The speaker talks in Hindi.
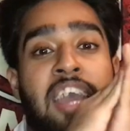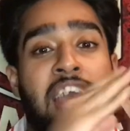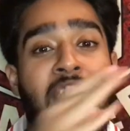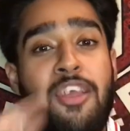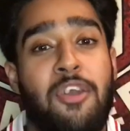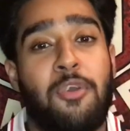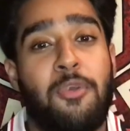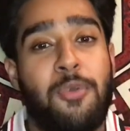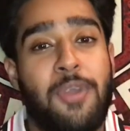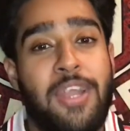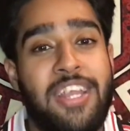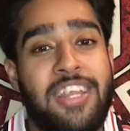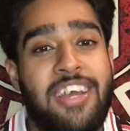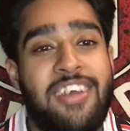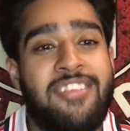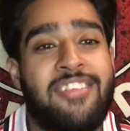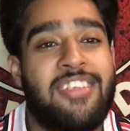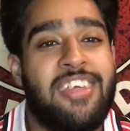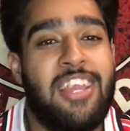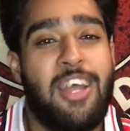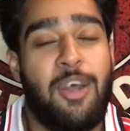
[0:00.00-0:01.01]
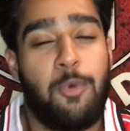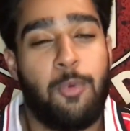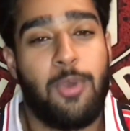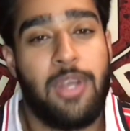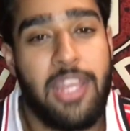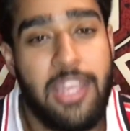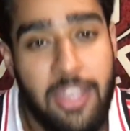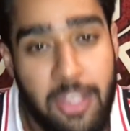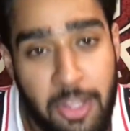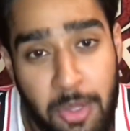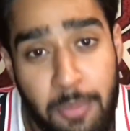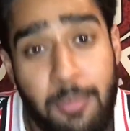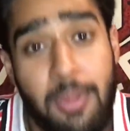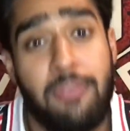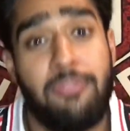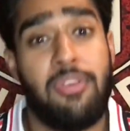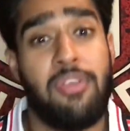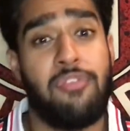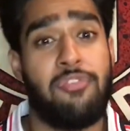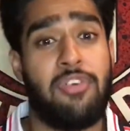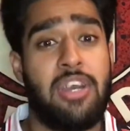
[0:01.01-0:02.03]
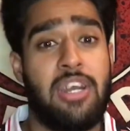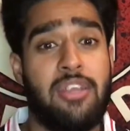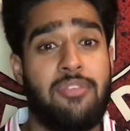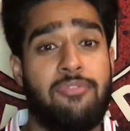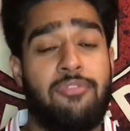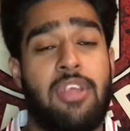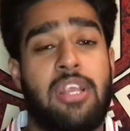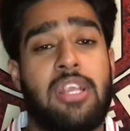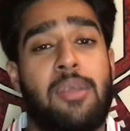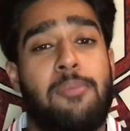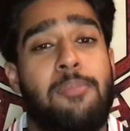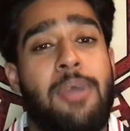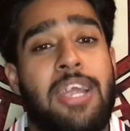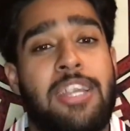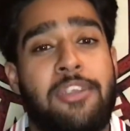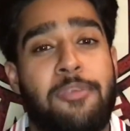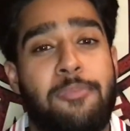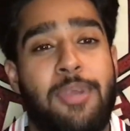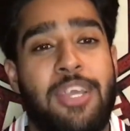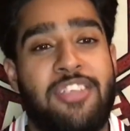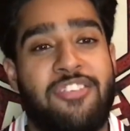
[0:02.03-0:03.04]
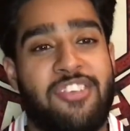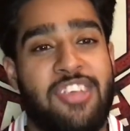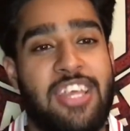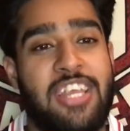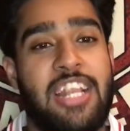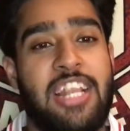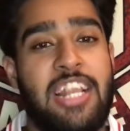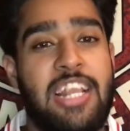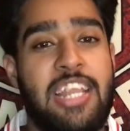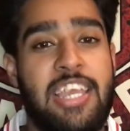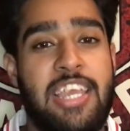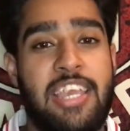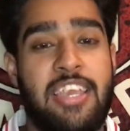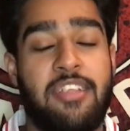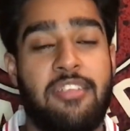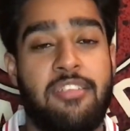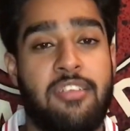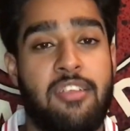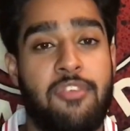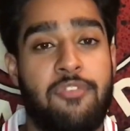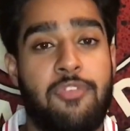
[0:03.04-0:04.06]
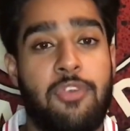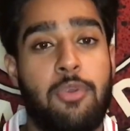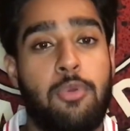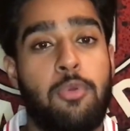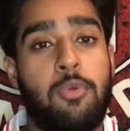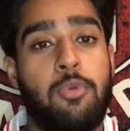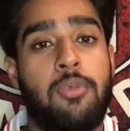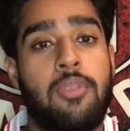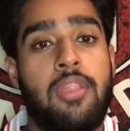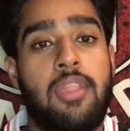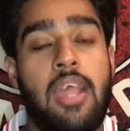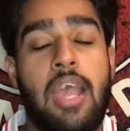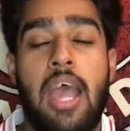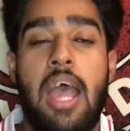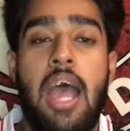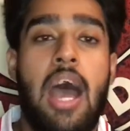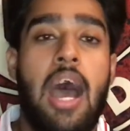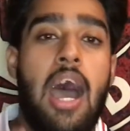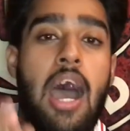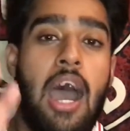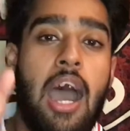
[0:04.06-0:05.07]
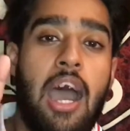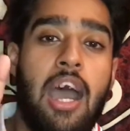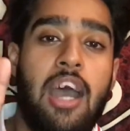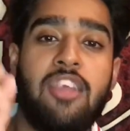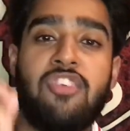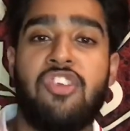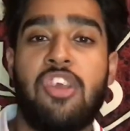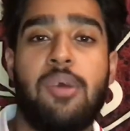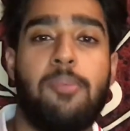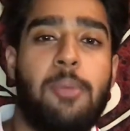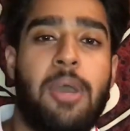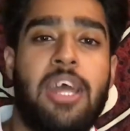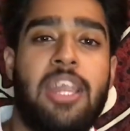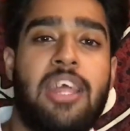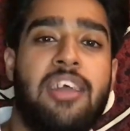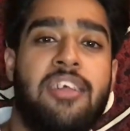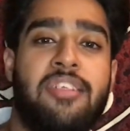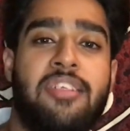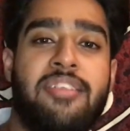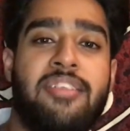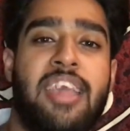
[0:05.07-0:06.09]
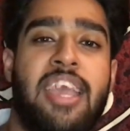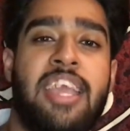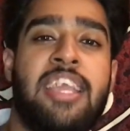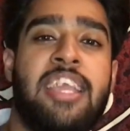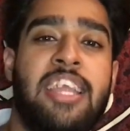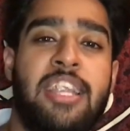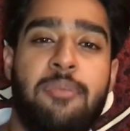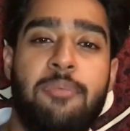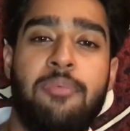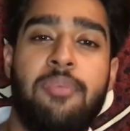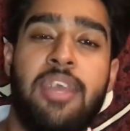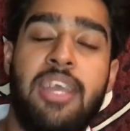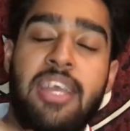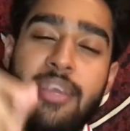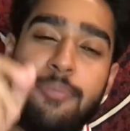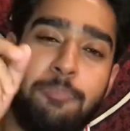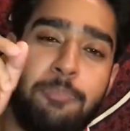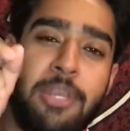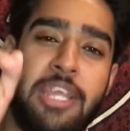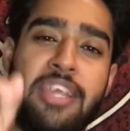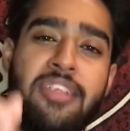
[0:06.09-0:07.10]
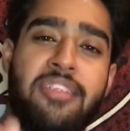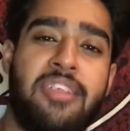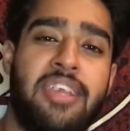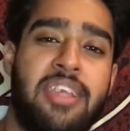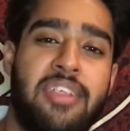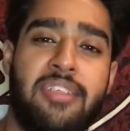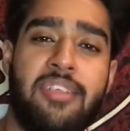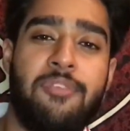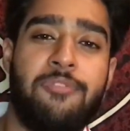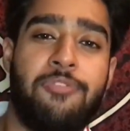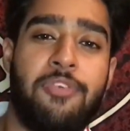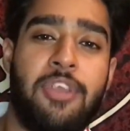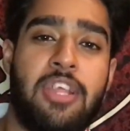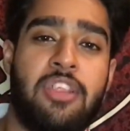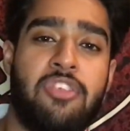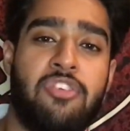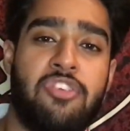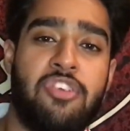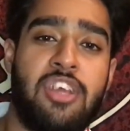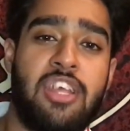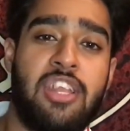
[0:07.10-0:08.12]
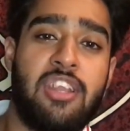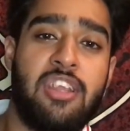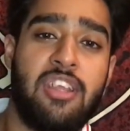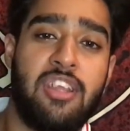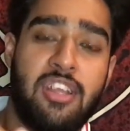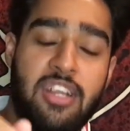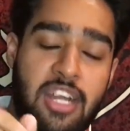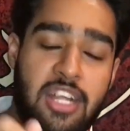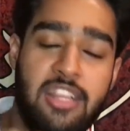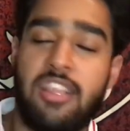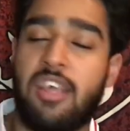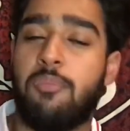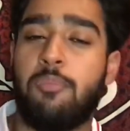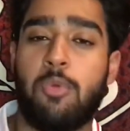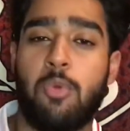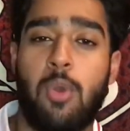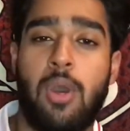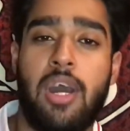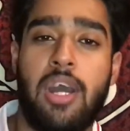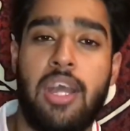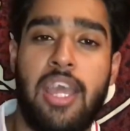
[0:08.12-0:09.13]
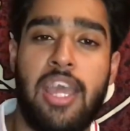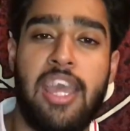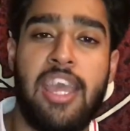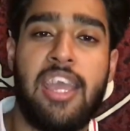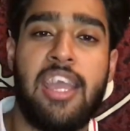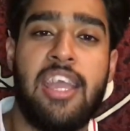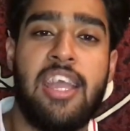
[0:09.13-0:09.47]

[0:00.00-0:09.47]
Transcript: हेलो एंड अस्सलाम वालेकुम एवरीवन वेलकम बैक टू माय चैनल एएस रिव्यूज आज हमारा सेकंड प्री सीजन फिक्सचर ख़त्म हुआ है